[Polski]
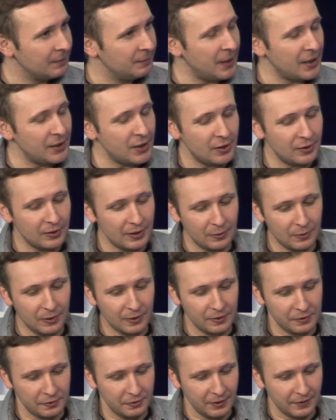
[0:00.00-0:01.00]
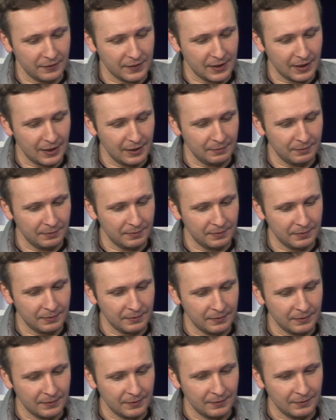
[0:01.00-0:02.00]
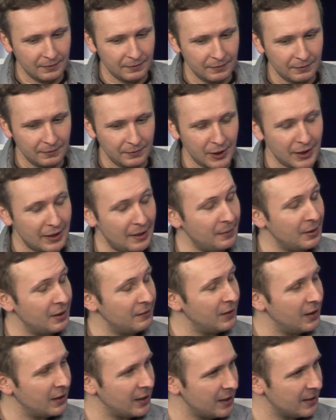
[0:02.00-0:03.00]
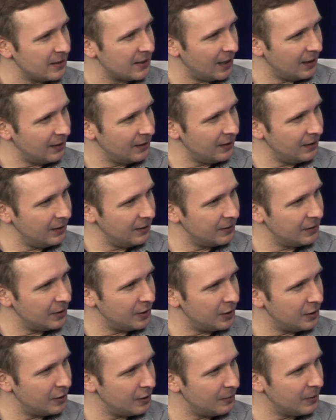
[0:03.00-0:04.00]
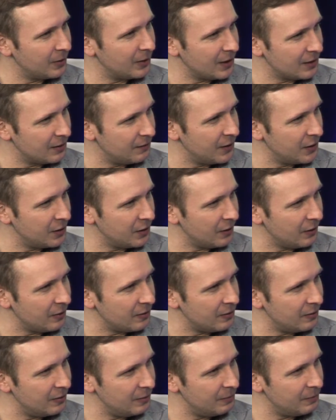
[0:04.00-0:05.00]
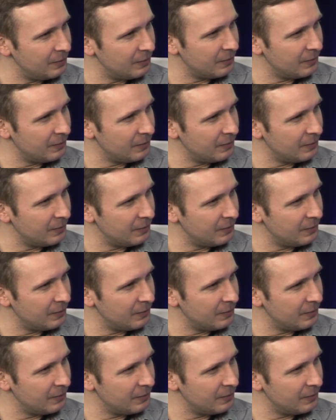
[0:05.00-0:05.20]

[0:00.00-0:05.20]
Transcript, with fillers: 50 euro kosztuje wstęp, Siadamy na wielkiej sali, gdzie siedzi obok nas 200 osób.